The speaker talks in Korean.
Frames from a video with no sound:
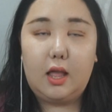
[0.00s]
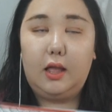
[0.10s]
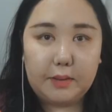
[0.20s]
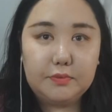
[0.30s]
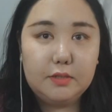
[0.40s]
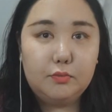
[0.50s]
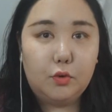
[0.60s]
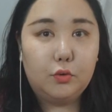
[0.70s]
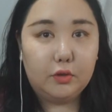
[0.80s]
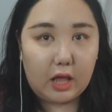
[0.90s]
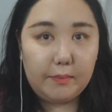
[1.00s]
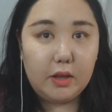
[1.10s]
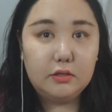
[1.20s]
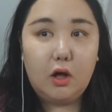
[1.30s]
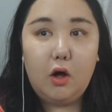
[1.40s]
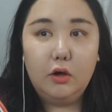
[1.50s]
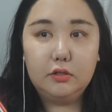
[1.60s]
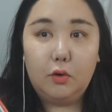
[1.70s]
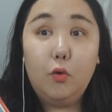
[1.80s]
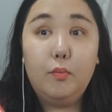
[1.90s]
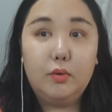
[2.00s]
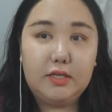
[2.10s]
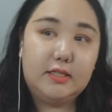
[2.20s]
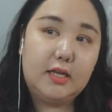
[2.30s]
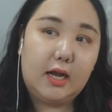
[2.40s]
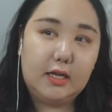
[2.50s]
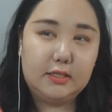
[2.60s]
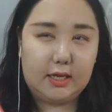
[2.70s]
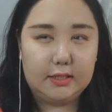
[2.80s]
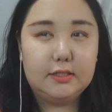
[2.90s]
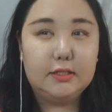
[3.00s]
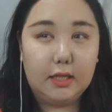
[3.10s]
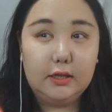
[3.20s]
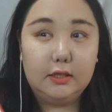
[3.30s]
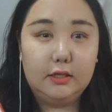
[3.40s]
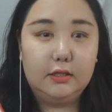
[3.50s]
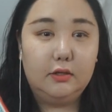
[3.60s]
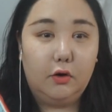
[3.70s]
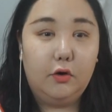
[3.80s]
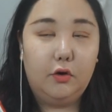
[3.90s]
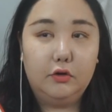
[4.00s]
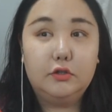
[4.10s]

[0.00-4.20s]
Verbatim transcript: 때 잡지 부록으로 내면서 이제 홍보 책자까지 같이 넣는 어,